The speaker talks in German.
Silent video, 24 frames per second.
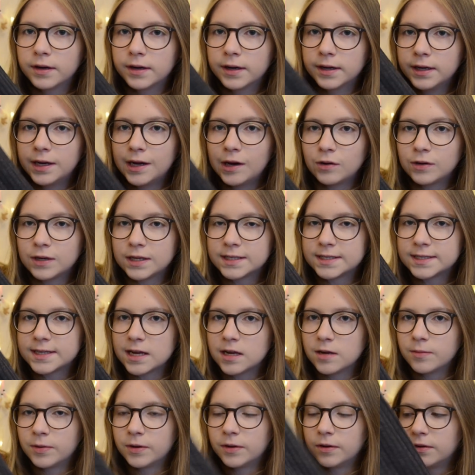genau
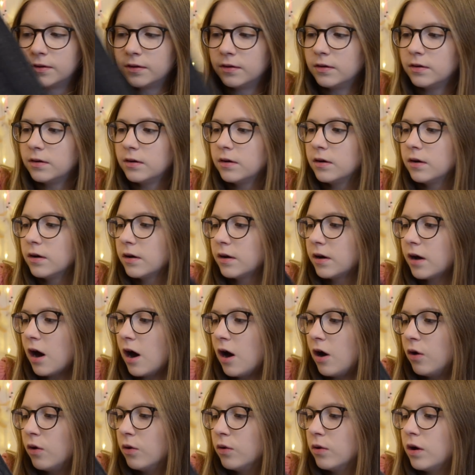dasselbe in
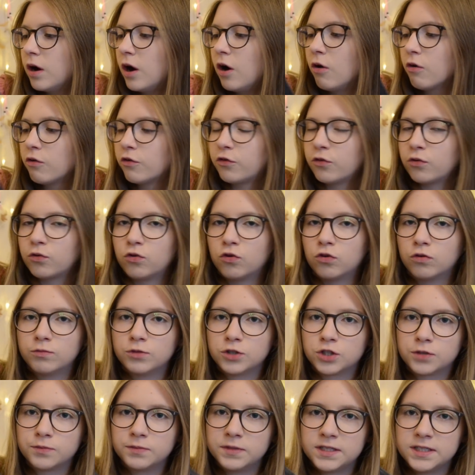Grau, auch so
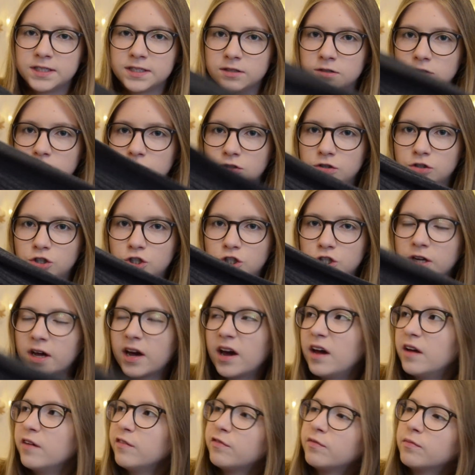komisch mit diesen
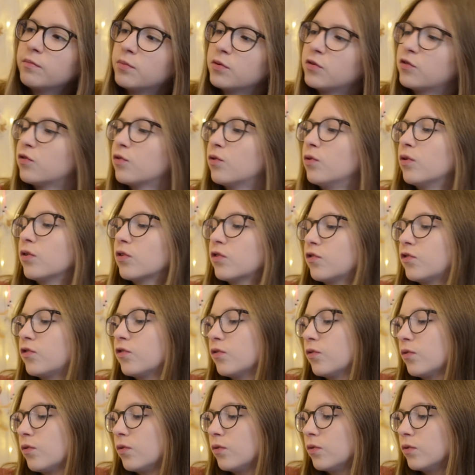Streifen bedruckt
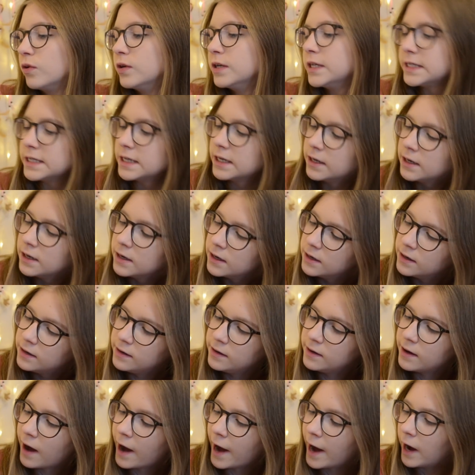und
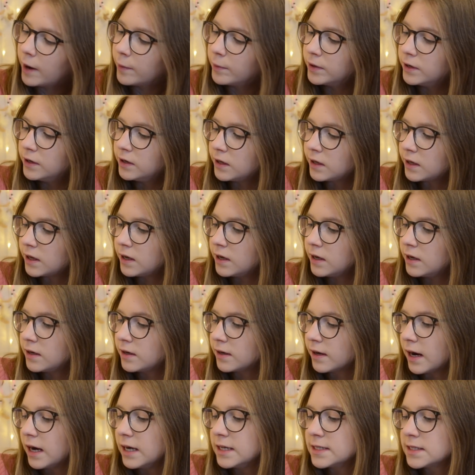die haben je
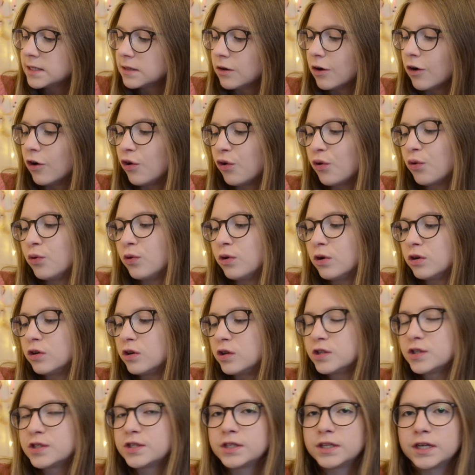13 Euro
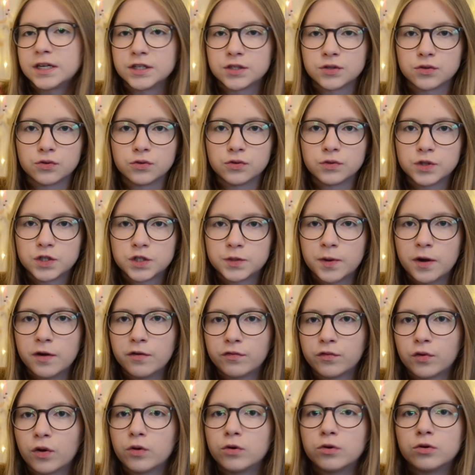gekostet, also
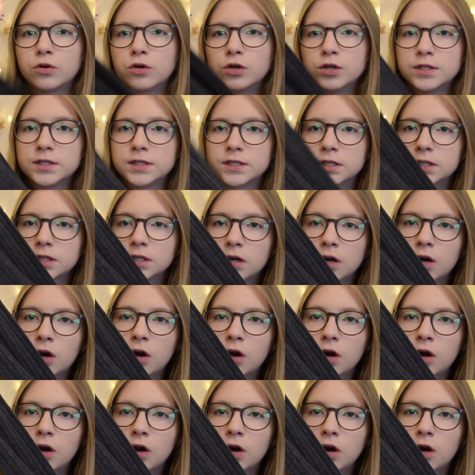12,99